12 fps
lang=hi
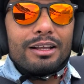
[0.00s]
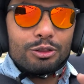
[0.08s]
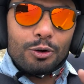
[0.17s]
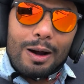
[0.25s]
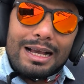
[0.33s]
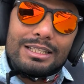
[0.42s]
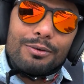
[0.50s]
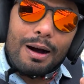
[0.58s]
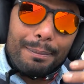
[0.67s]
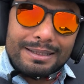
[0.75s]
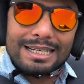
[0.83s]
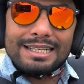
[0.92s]
तो वहाँ से
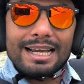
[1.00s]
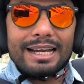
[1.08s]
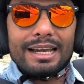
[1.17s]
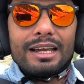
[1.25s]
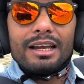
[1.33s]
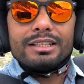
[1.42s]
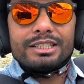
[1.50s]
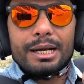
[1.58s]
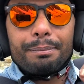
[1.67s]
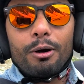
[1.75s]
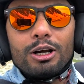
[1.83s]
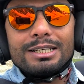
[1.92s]
वापस आ जाएंगे चेक
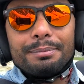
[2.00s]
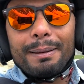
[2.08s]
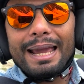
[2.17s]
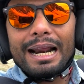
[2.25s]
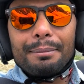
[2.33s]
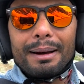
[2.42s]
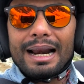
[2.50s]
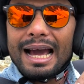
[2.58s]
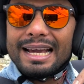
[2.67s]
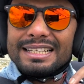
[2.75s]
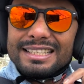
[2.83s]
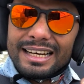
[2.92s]
पोस्ट पे यार मना
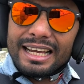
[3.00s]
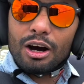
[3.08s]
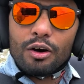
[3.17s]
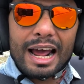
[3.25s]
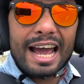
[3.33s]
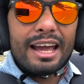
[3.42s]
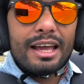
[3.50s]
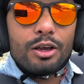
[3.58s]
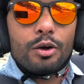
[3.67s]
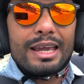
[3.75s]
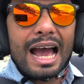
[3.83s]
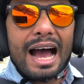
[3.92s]
इसीलिए हो रहा है
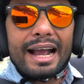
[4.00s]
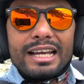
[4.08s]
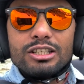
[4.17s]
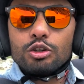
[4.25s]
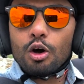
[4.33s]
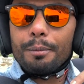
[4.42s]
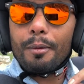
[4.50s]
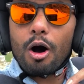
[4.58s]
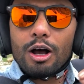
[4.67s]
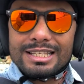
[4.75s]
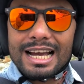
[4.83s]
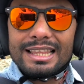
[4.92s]
क्योंकि आगे स्नो
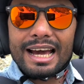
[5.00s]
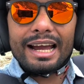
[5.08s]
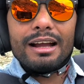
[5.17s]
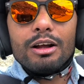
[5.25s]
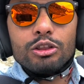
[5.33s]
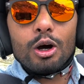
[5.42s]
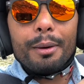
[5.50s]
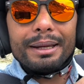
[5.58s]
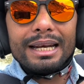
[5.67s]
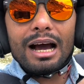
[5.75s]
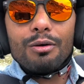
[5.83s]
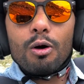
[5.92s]
बहुत ज़्यादा है तो अभी
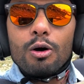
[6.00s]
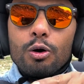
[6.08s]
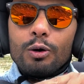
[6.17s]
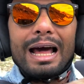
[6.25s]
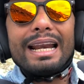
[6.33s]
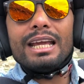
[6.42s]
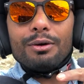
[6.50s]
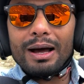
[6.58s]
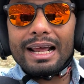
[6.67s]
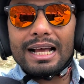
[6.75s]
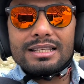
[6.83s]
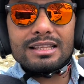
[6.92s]
ना वो खुला नहीं हुआ
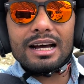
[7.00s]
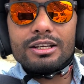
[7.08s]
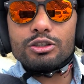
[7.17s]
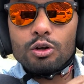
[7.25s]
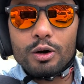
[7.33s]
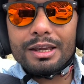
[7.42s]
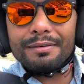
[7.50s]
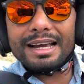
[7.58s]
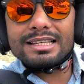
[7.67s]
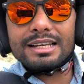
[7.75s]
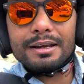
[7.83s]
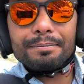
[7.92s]
है रास्ता स्नो की वजह
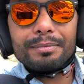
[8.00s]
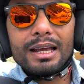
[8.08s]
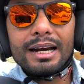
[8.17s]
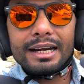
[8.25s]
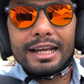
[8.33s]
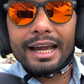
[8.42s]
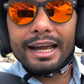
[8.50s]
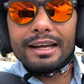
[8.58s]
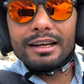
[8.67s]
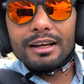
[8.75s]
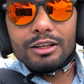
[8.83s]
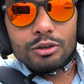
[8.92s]
से ठीक है
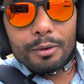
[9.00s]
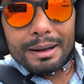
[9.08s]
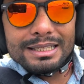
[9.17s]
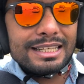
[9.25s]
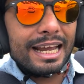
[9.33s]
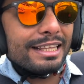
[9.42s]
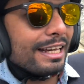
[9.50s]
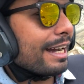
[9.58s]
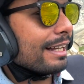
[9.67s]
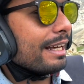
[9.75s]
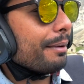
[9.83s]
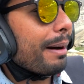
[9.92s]
तो बस यही
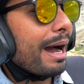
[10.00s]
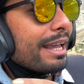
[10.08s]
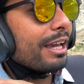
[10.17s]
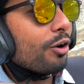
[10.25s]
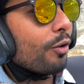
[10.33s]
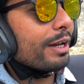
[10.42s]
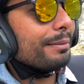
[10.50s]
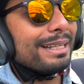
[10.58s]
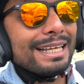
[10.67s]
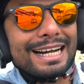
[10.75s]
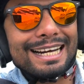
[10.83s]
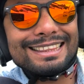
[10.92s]
दिक्कत है बाकी कोई भी
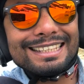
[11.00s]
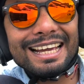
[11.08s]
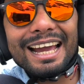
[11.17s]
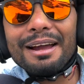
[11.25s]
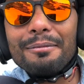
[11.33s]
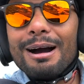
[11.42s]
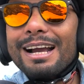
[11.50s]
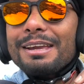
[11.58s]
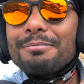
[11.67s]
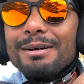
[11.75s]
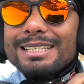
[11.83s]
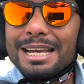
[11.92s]
दिक्कत नहीं है बाकी
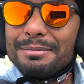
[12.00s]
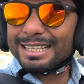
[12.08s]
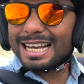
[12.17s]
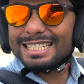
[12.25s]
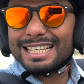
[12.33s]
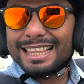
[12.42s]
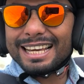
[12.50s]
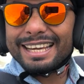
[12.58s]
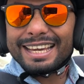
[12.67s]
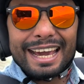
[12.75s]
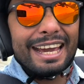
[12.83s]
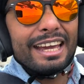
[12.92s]
मजे ही मजे जिंदगी
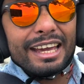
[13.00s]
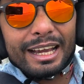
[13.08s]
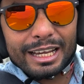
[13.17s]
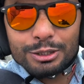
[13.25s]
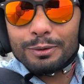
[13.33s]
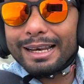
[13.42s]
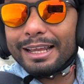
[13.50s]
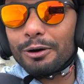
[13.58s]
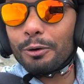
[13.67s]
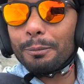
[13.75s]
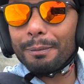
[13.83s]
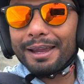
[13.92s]
के इस वाले रोड पे